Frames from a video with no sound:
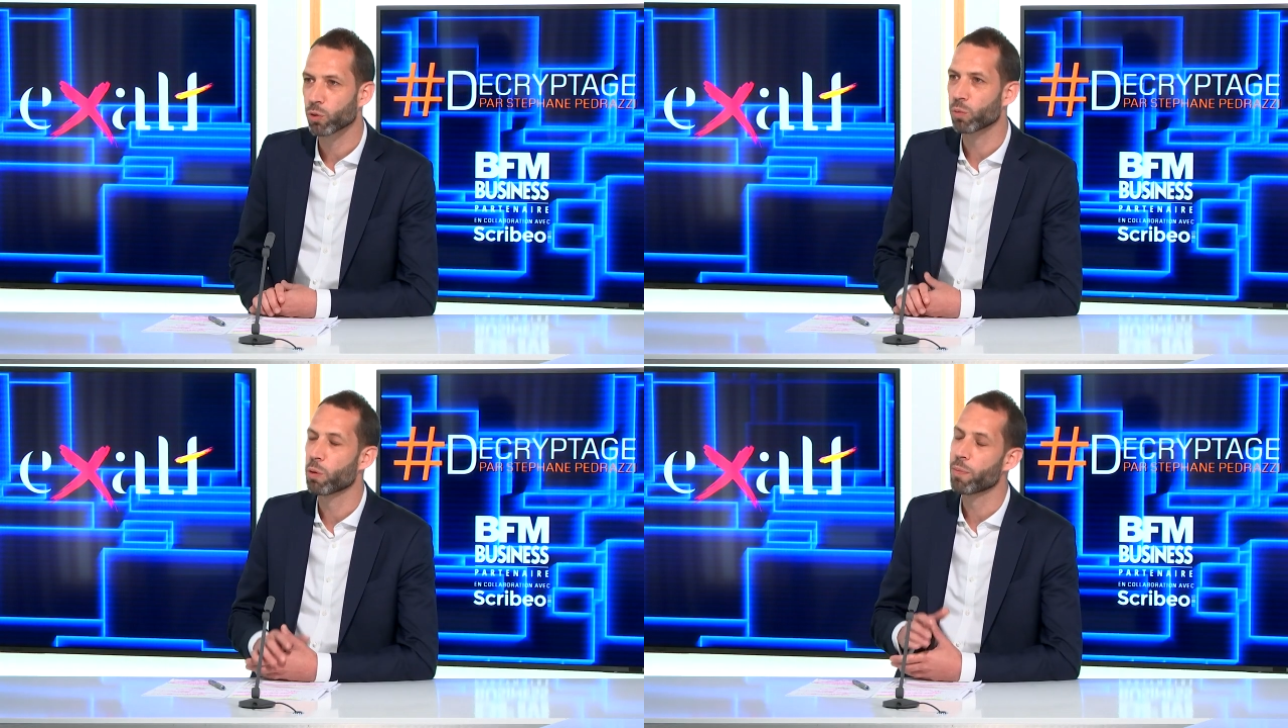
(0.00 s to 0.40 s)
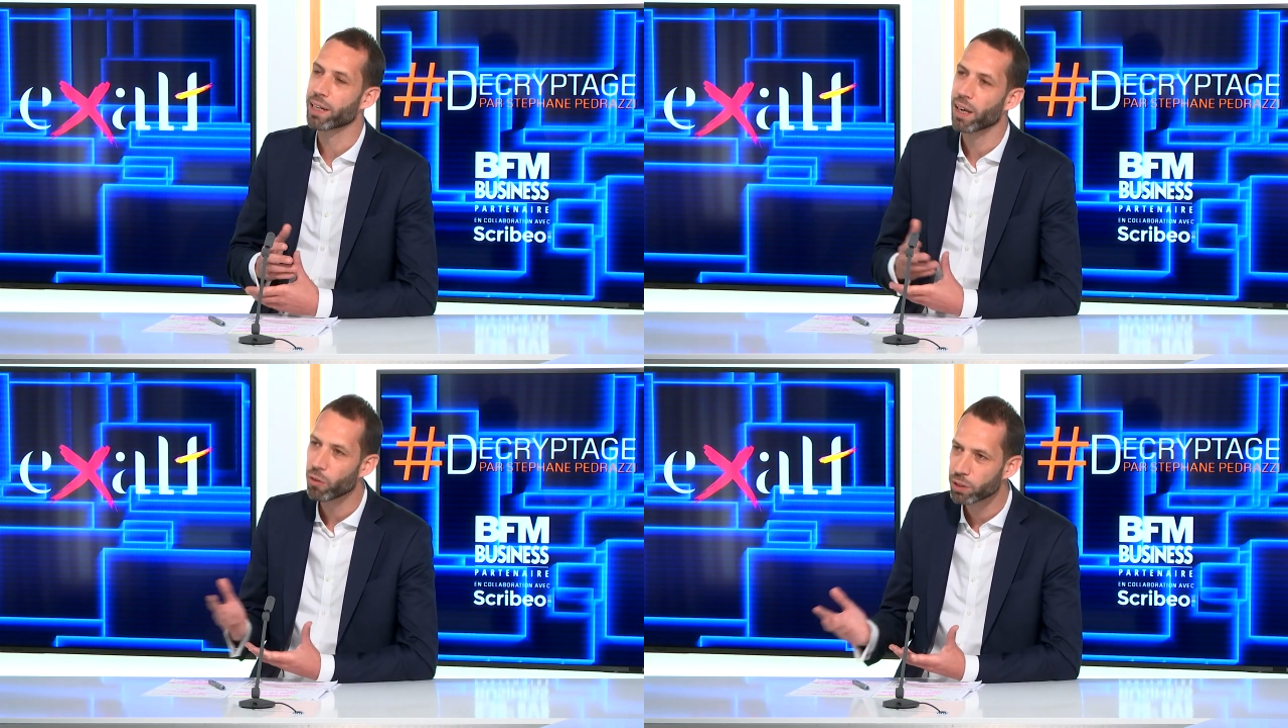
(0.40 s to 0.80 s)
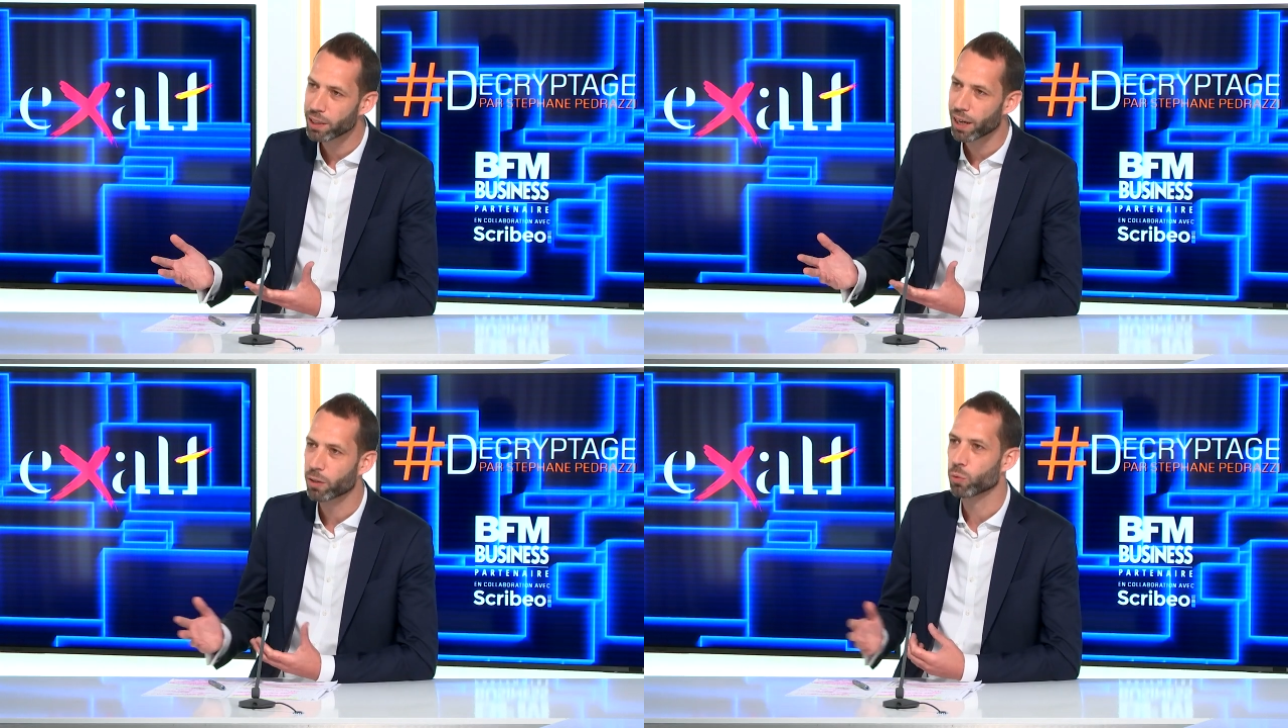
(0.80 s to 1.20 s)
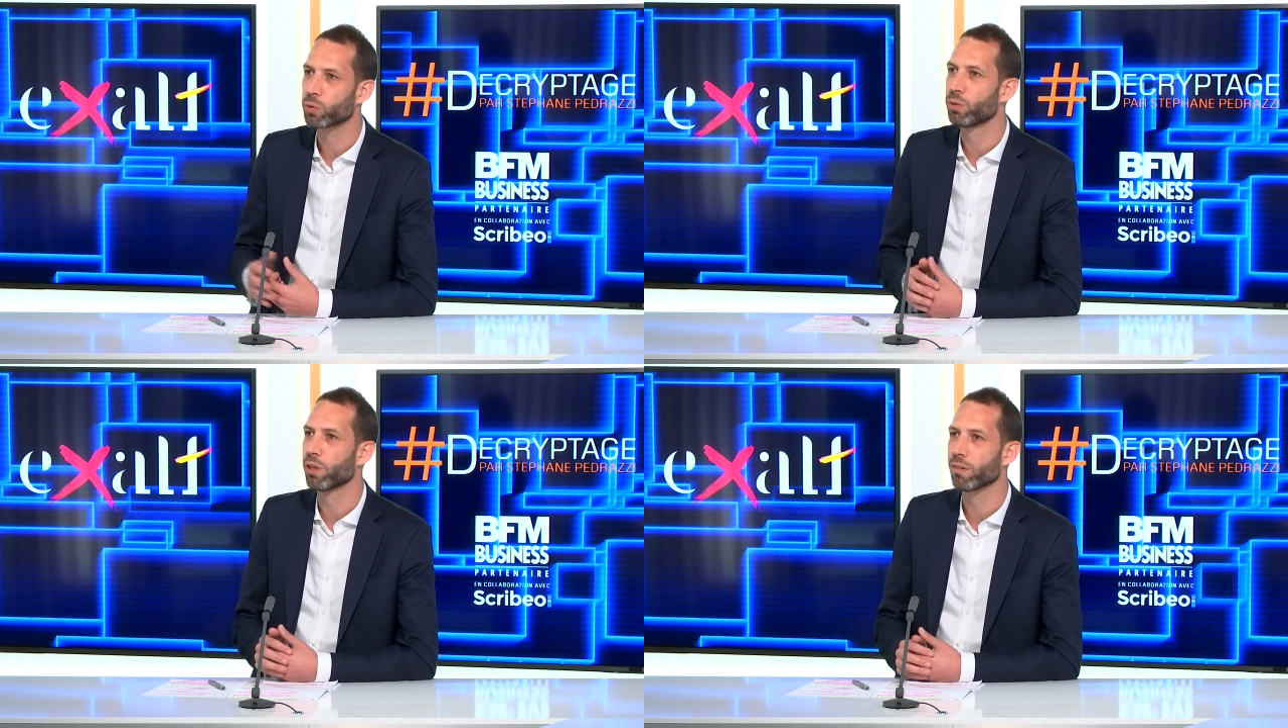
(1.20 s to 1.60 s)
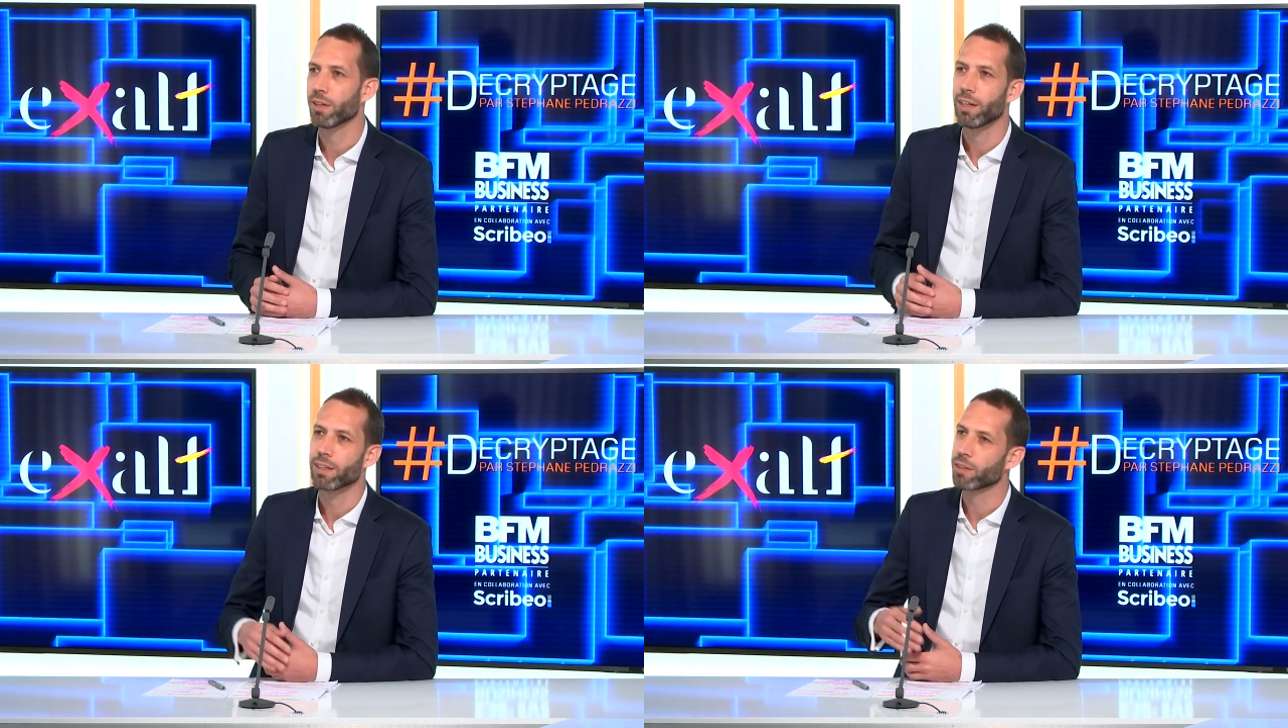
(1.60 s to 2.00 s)
Donc on ne peut pas garantir à un consultant
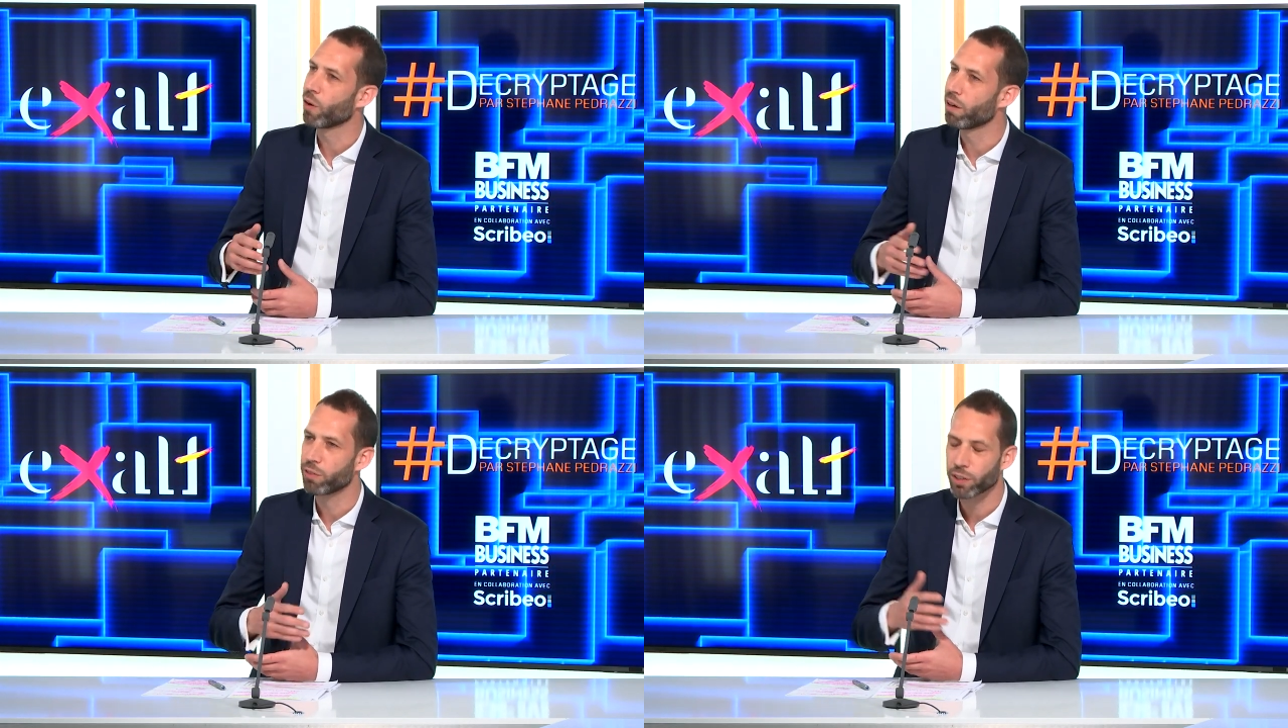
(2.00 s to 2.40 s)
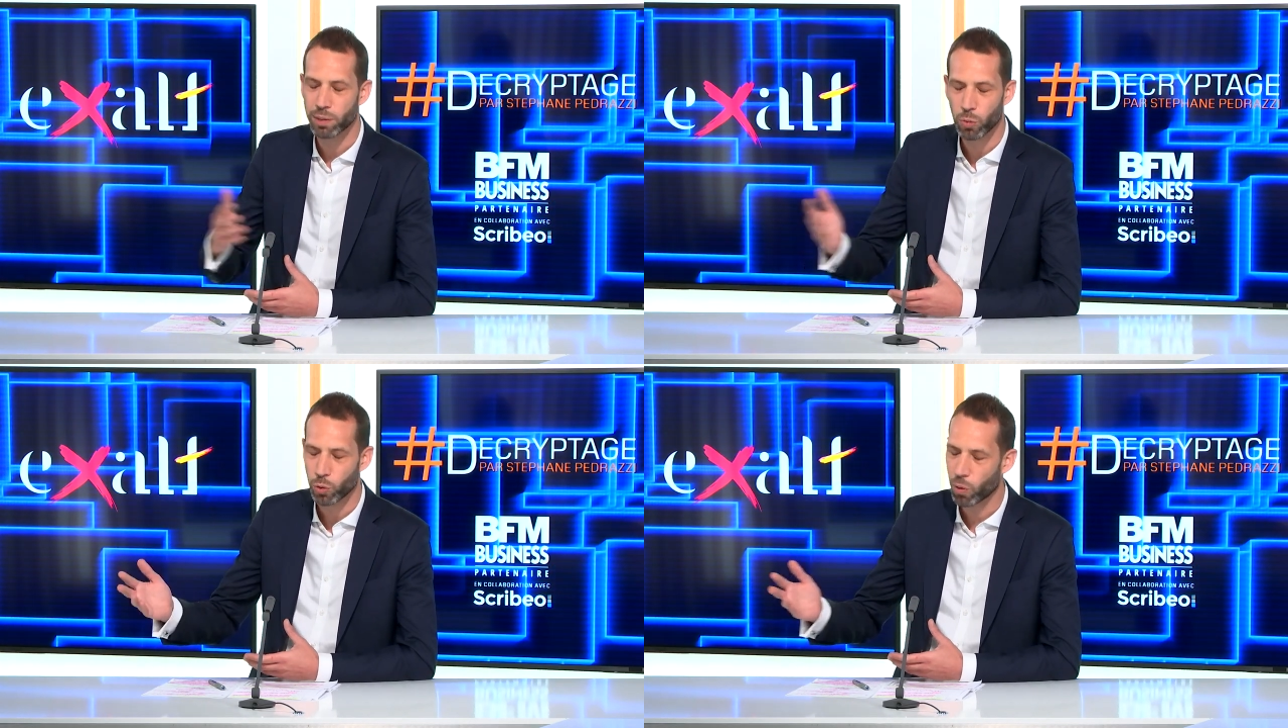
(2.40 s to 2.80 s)
qui aura forcément